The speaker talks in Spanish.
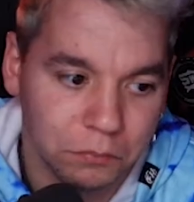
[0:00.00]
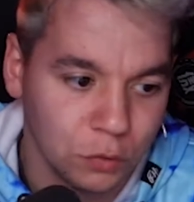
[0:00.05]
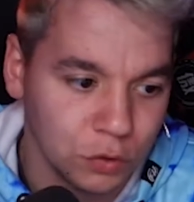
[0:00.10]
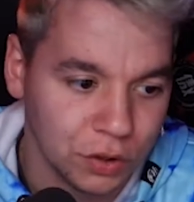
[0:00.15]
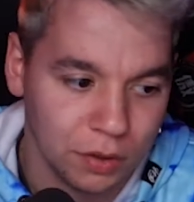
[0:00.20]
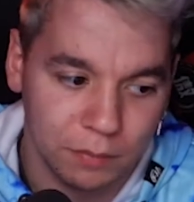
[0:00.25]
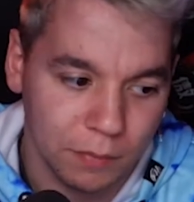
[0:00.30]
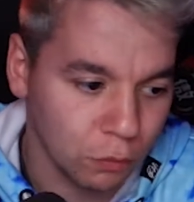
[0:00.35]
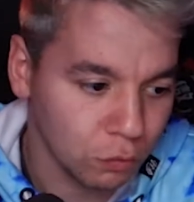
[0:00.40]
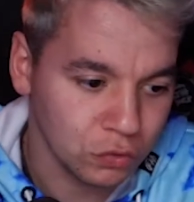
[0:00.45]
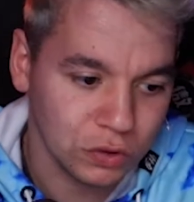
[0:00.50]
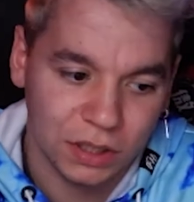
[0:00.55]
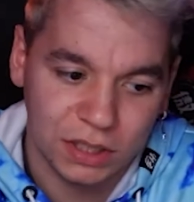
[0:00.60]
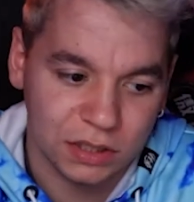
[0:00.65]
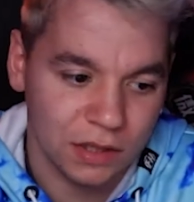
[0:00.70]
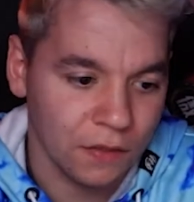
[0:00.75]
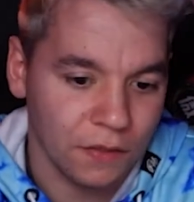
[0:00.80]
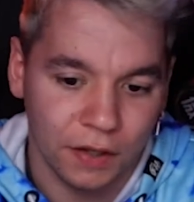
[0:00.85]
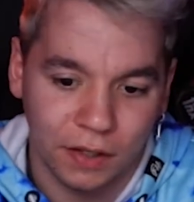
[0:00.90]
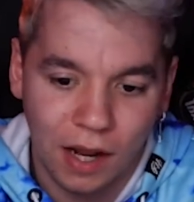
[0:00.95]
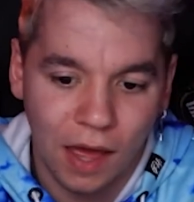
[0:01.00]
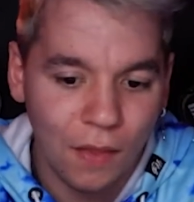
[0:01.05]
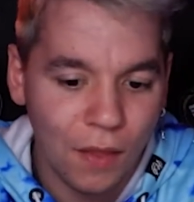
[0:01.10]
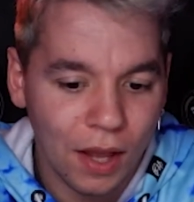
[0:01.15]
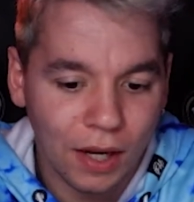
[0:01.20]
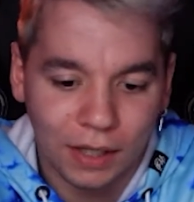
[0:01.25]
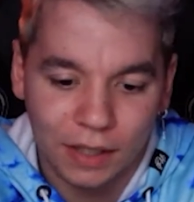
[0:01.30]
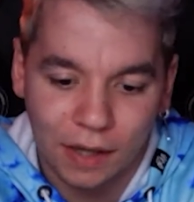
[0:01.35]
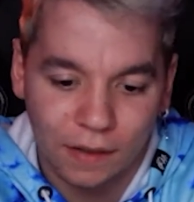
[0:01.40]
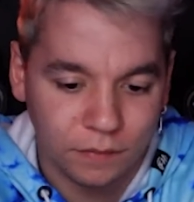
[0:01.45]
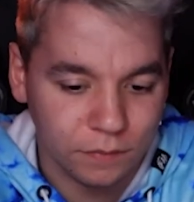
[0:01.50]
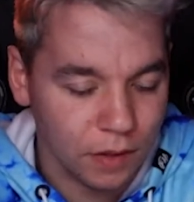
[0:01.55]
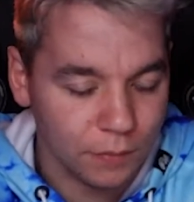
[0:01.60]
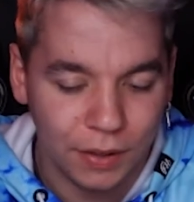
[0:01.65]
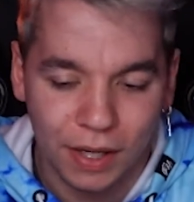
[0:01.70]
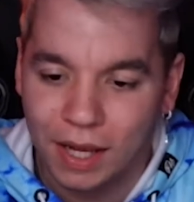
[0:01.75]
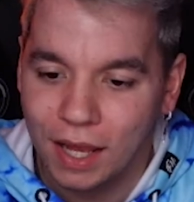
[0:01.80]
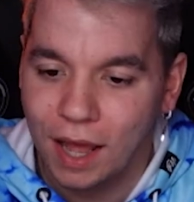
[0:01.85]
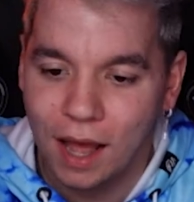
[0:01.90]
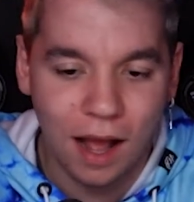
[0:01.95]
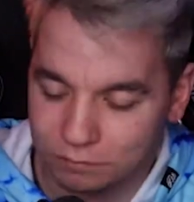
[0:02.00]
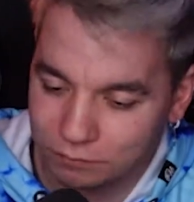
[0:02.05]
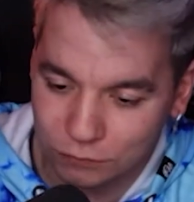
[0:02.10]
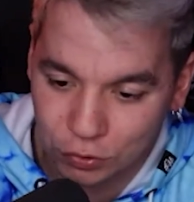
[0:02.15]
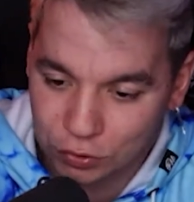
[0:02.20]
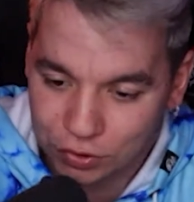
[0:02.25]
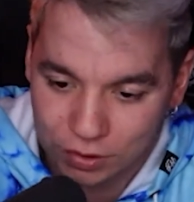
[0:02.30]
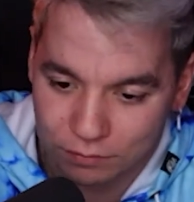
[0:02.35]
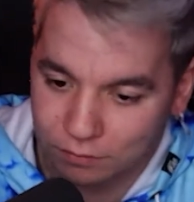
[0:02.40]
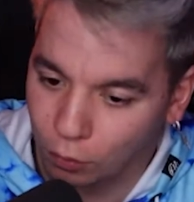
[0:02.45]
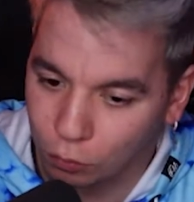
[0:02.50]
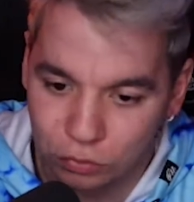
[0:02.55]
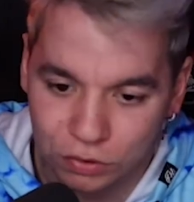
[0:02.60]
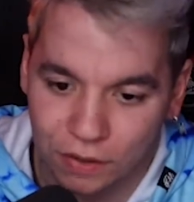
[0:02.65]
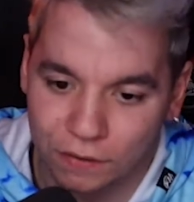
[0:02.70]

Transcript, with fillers: No sé, me gusta que esté cerrada, que nadie me vea, no sé, me gusta